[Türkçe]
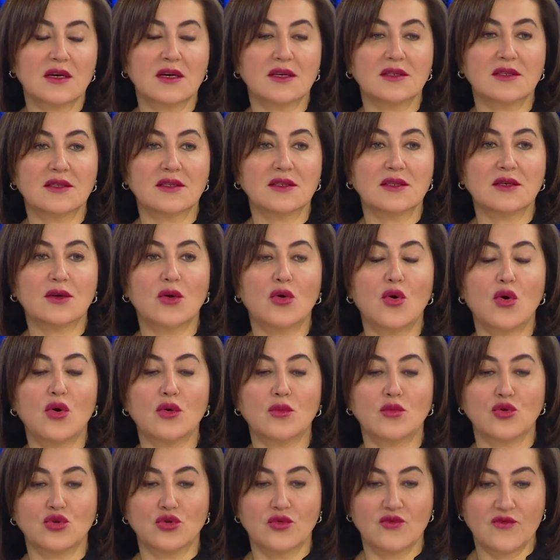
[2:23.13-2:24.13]
kadınlık
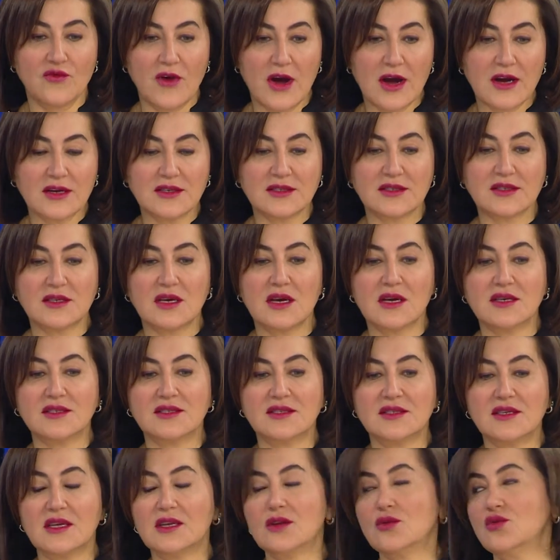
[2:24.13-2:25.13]
hormonu varsa
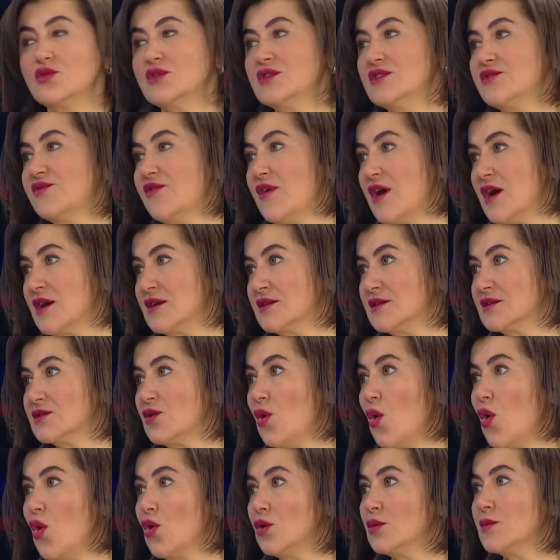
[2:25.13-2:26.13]
selülit vardır.
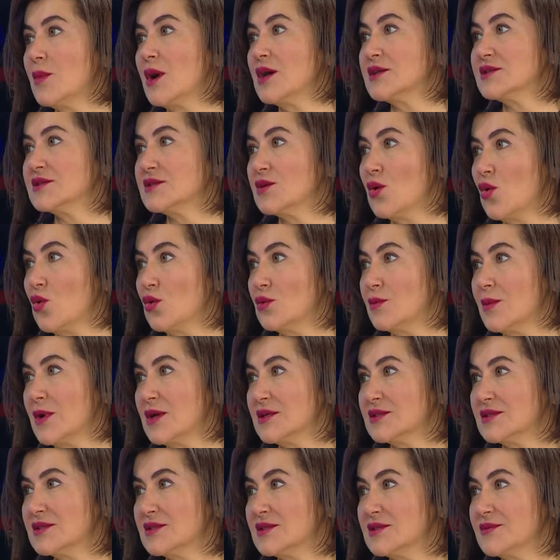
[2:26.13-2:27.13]
Olmazsa
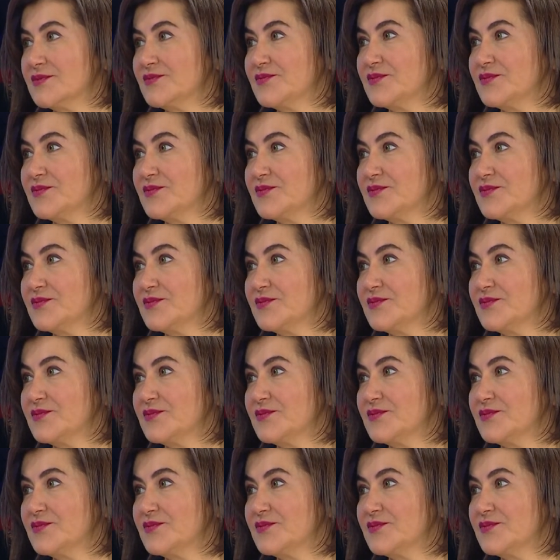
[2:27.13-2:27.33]
olmaz.